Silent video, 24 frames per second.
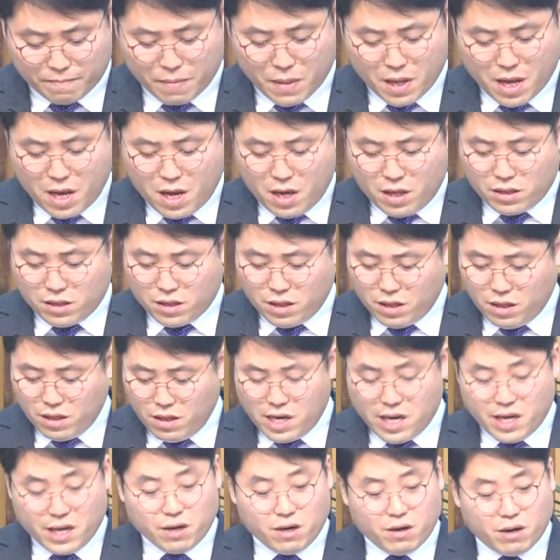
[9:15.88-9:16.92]
늘
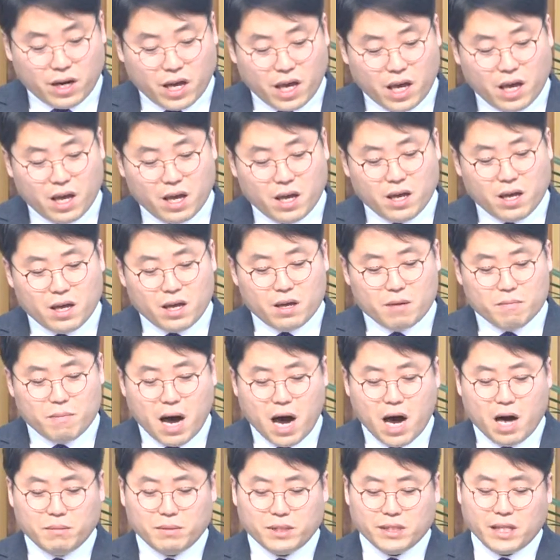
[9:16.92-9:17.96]
링컨의
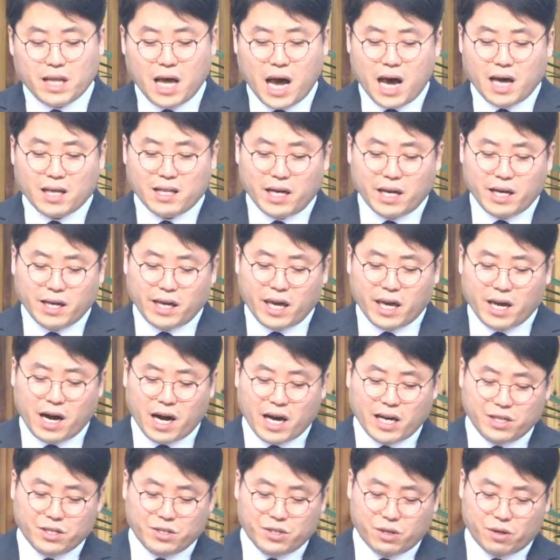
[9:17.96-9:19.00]
마음은 하나님께 가
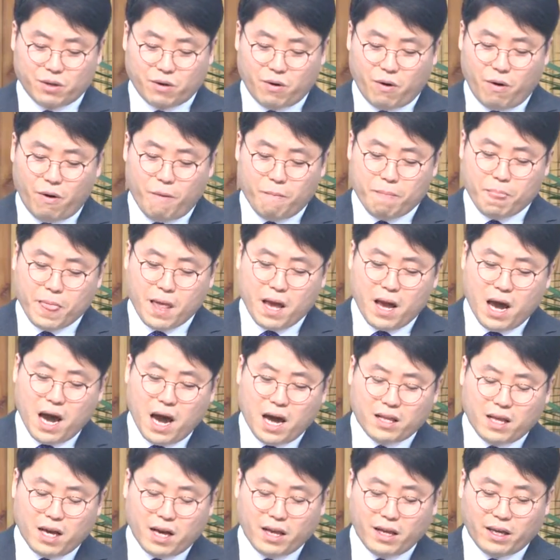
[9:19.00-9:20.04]
있었고
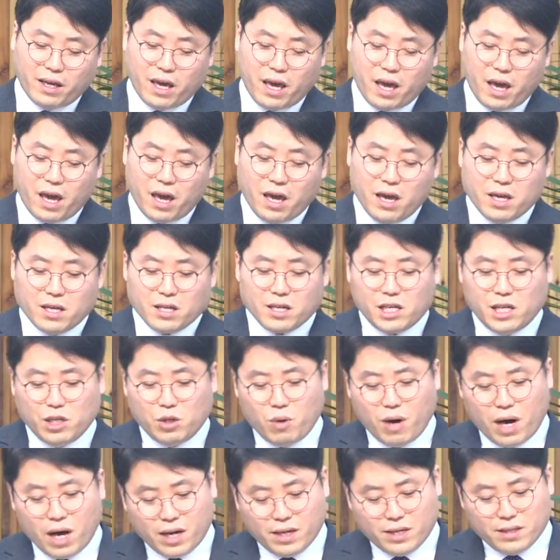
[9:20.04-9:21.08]
하나님께
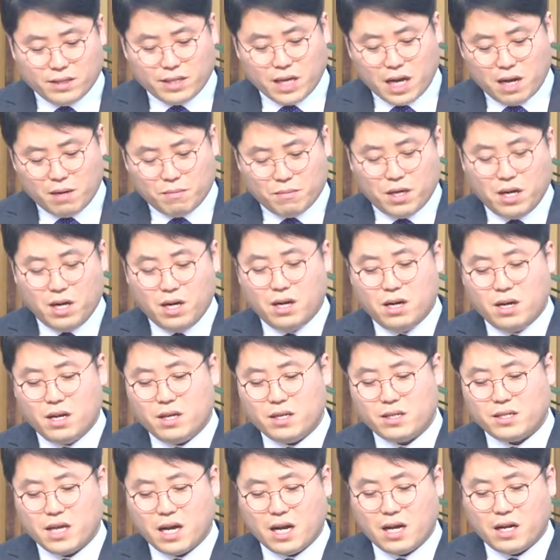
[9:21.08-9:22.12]
기도하는 삶을
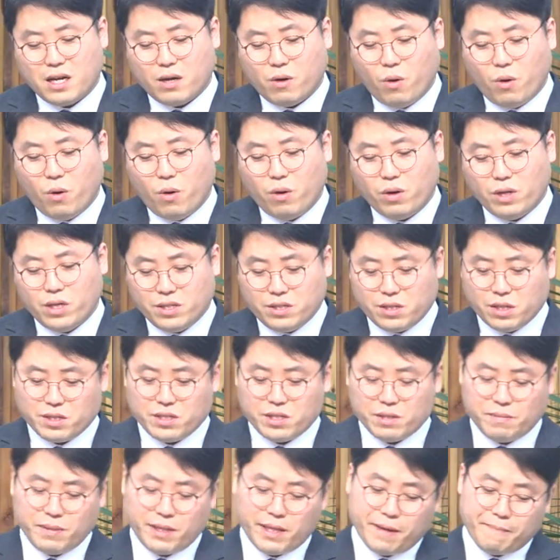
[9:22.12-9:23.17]
살고
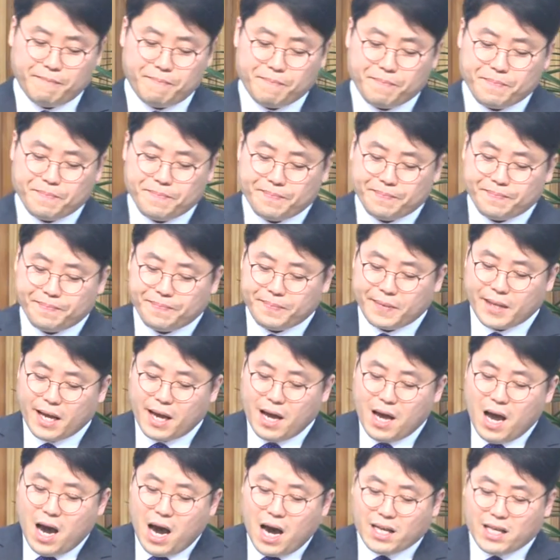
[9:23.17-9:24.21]
있었습니다.
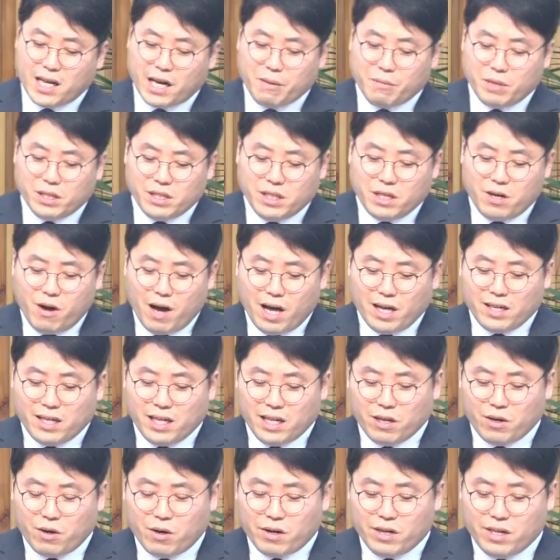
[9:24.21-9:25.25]
하나님은 이러한
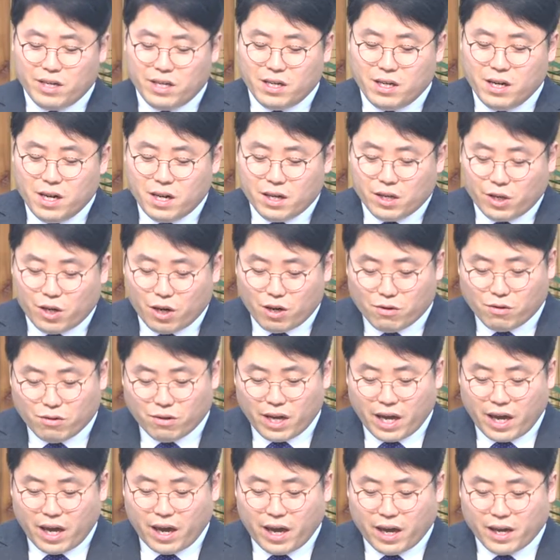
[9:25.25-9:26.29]
링컨을
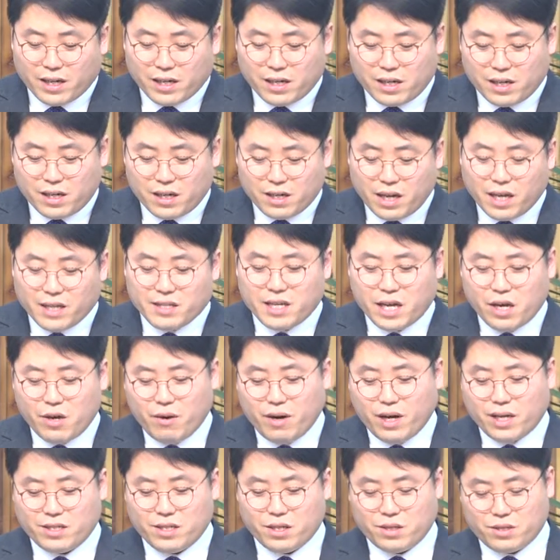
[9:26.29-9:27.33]
결국에 크게
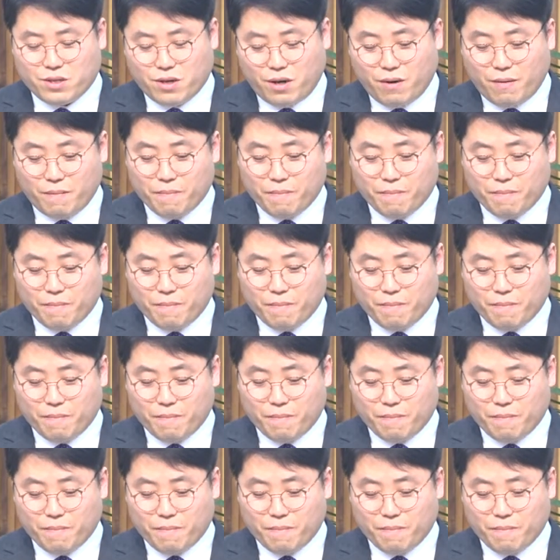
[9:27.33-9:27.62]
사용하셔서